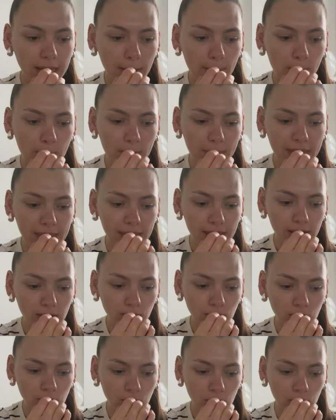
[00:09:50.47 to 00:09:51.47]
mais
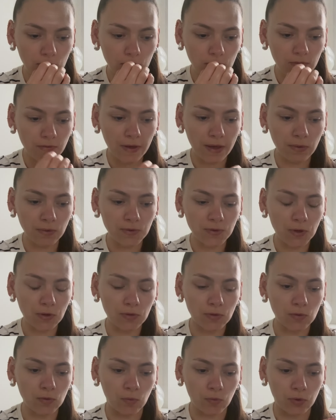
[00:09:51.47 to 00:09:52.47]
de, faire en
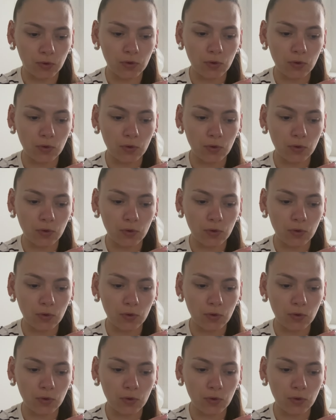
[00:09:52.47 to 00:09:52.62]
sorte donc,